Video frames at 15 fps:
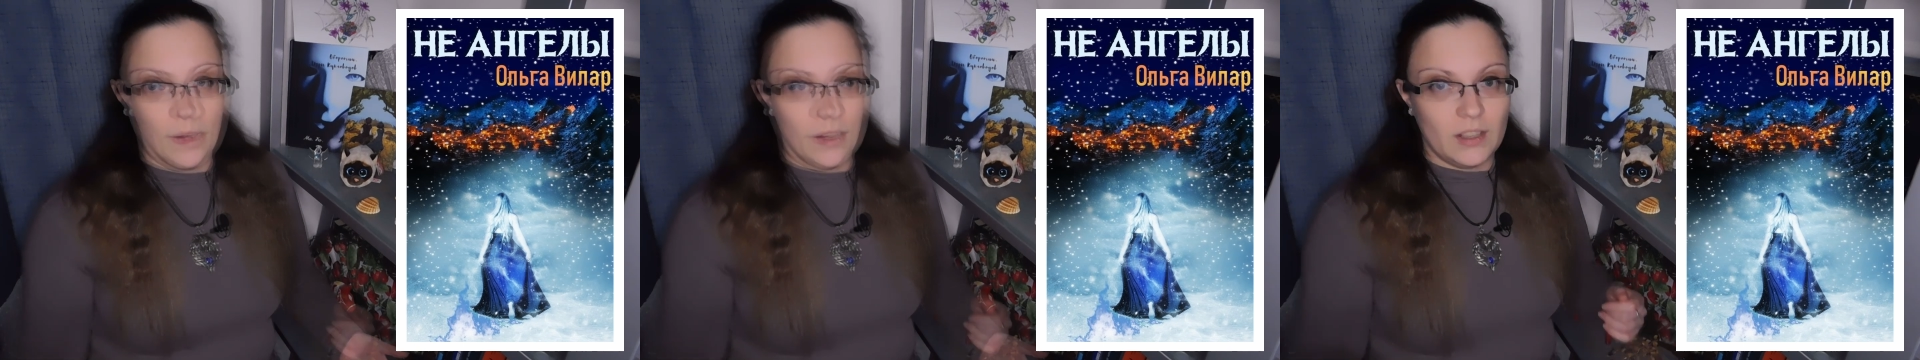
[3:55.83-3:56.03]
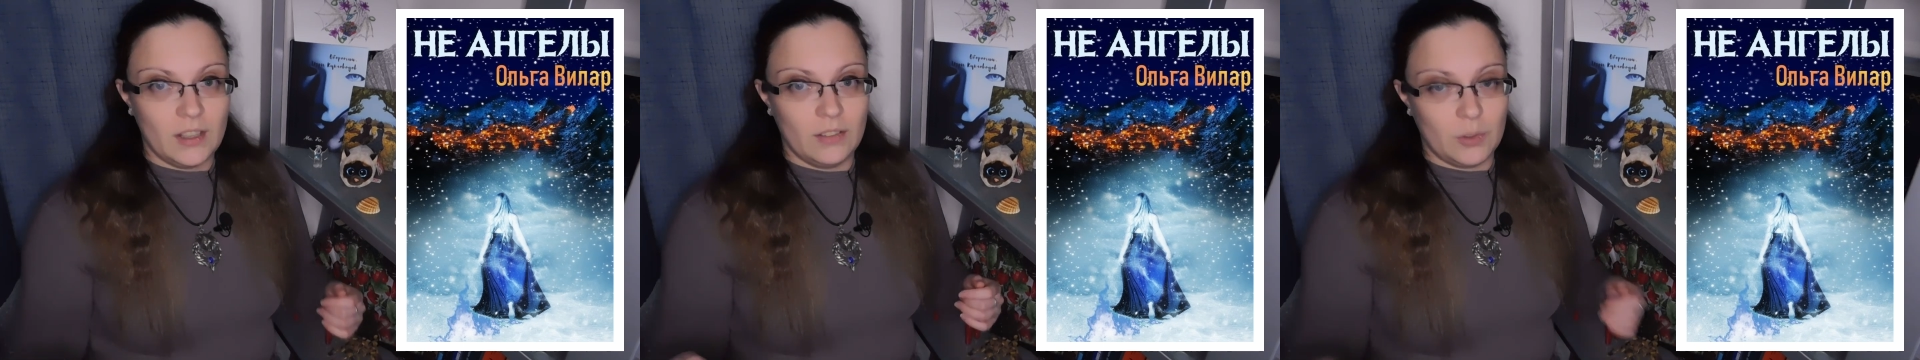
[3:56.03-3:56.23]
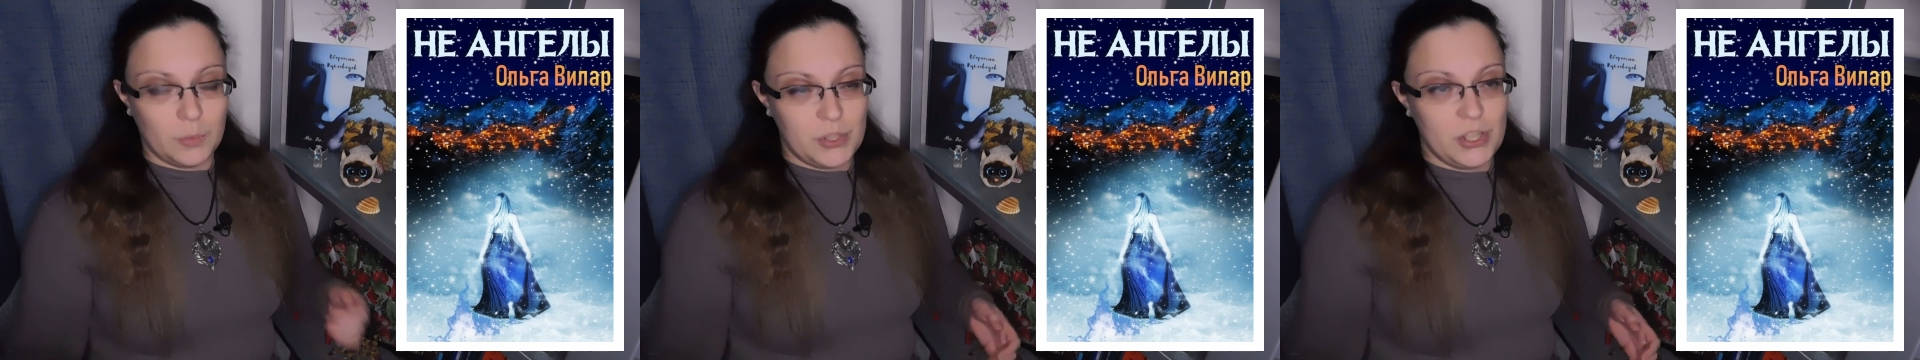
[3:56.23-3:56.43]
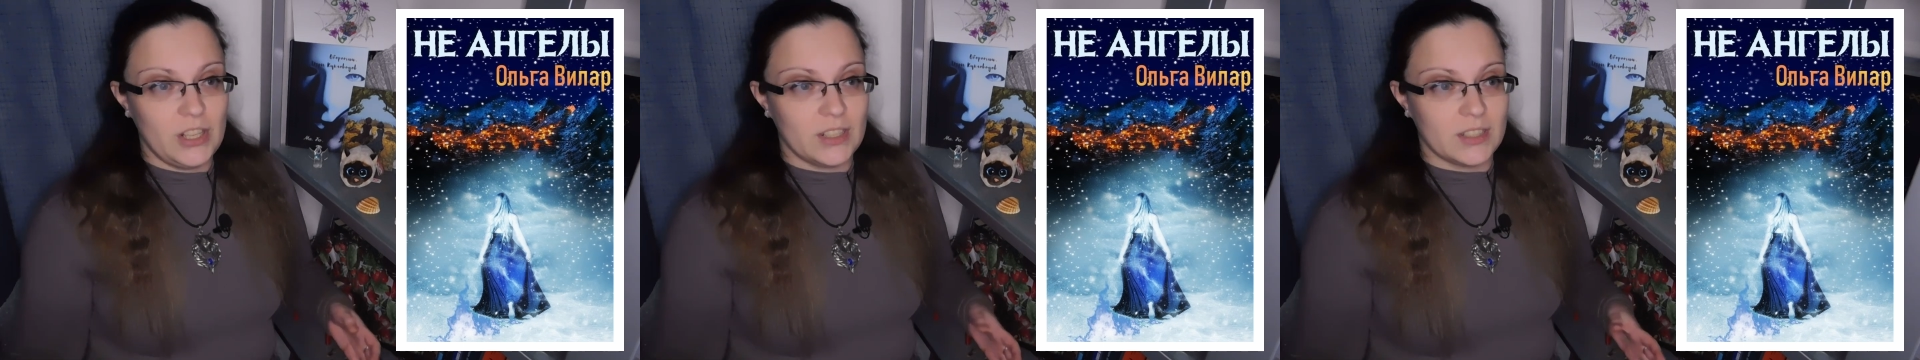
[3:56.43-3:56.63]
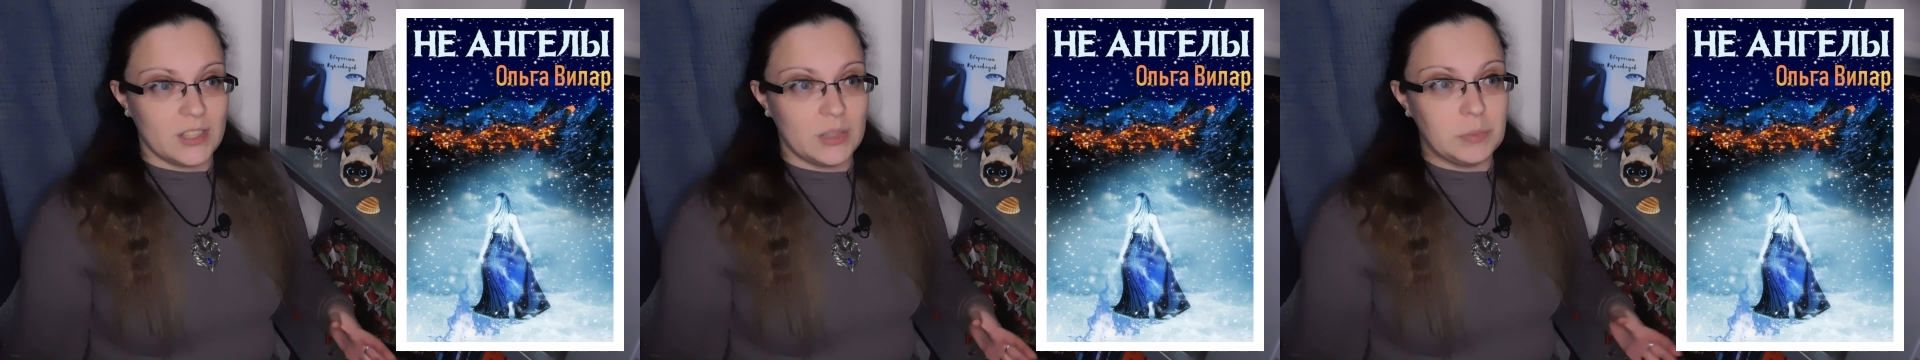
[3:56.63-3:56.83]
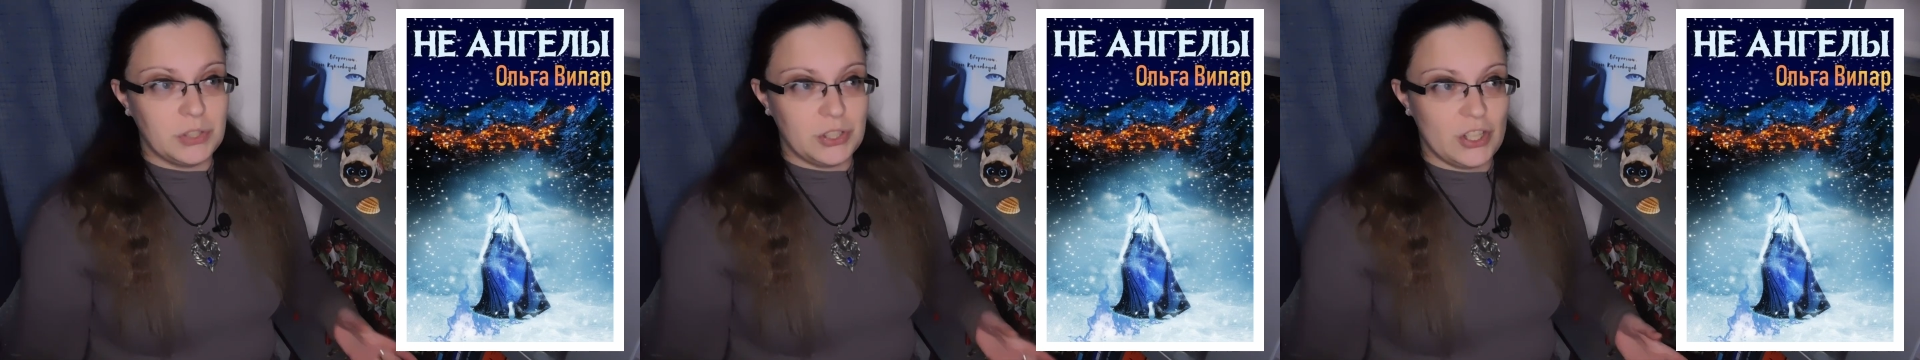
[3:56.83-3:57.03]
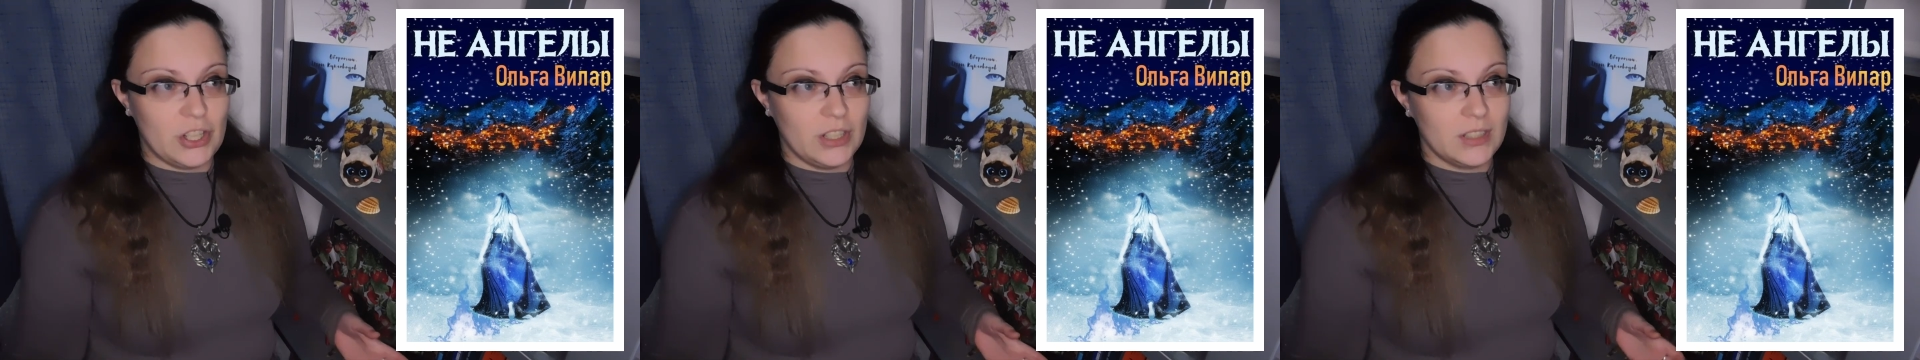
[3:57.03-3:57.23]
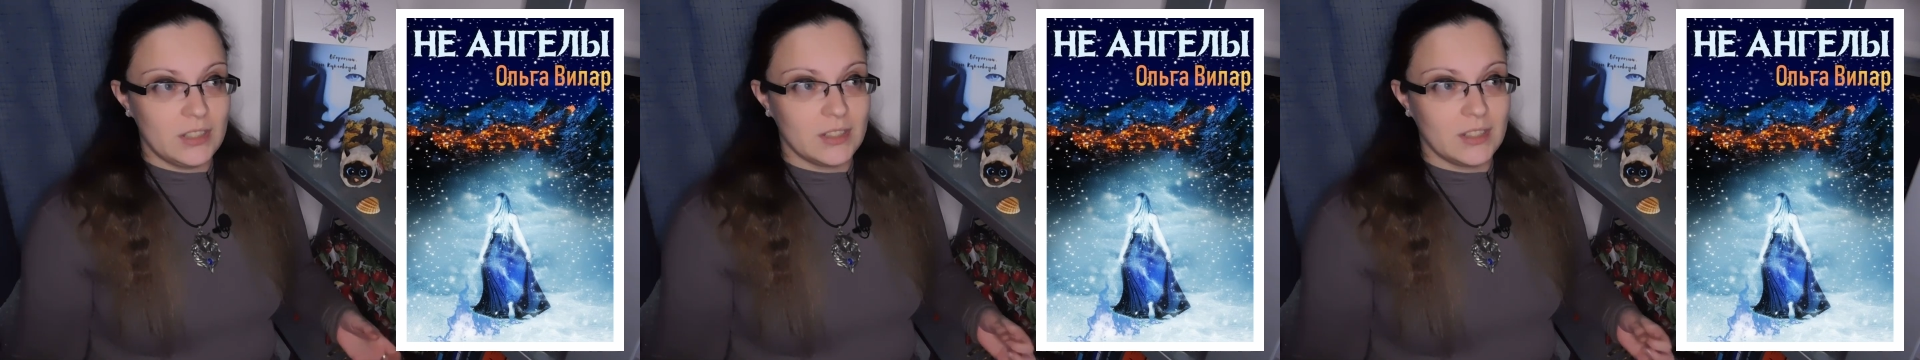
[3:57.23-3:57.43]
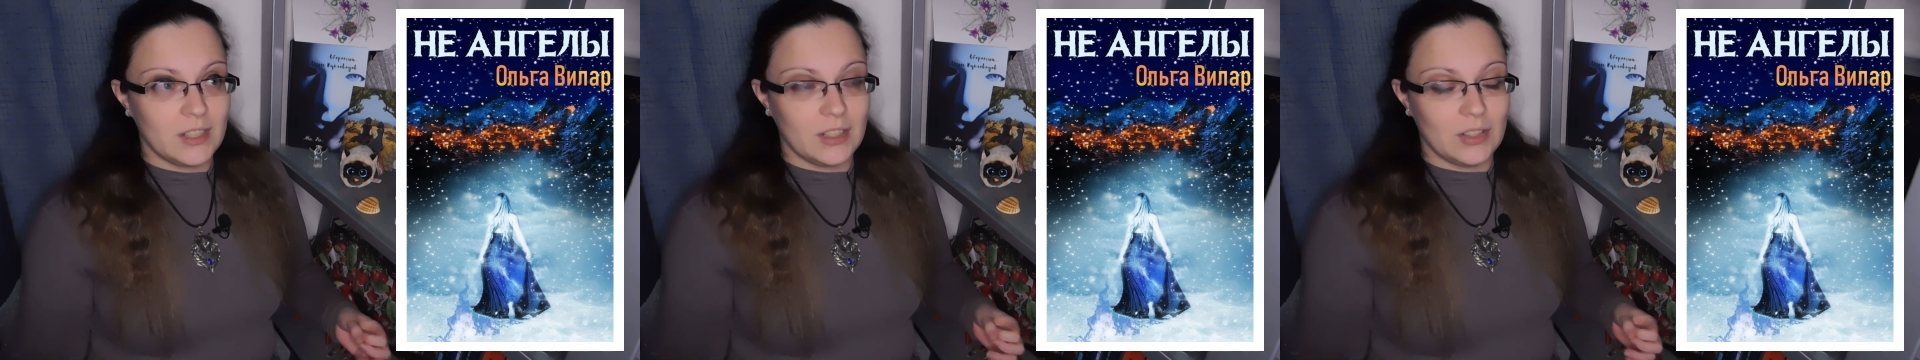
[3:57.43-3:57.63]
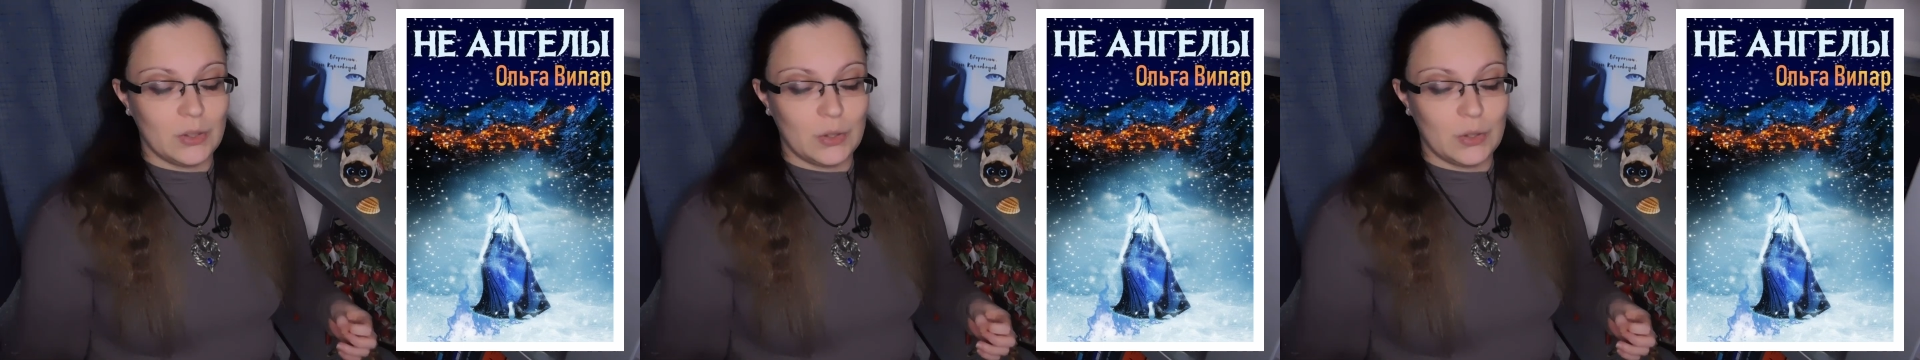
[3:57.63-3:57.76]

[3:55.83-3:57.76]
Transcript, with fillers: И вообще, если быть честной,